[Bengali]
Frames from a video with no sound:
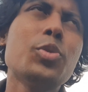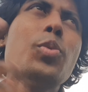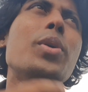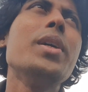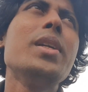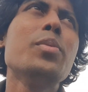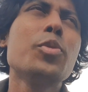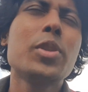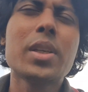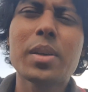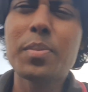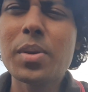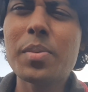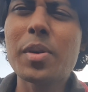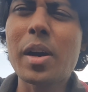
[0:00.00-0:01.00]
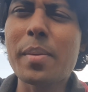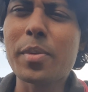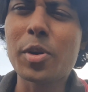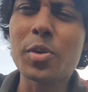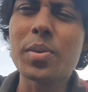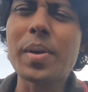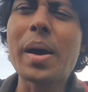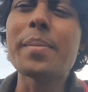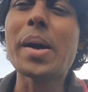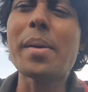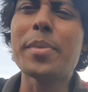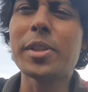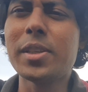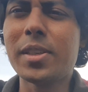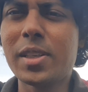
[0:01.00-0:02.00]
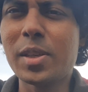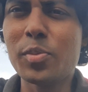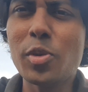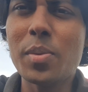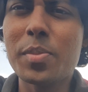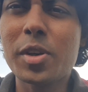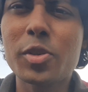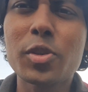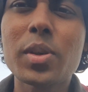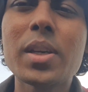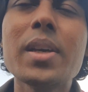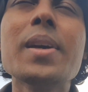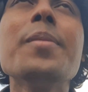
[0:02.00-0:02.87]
ওই টিমও দেখবে এবং আমরাও আমাদের টিমও আমরা আসলে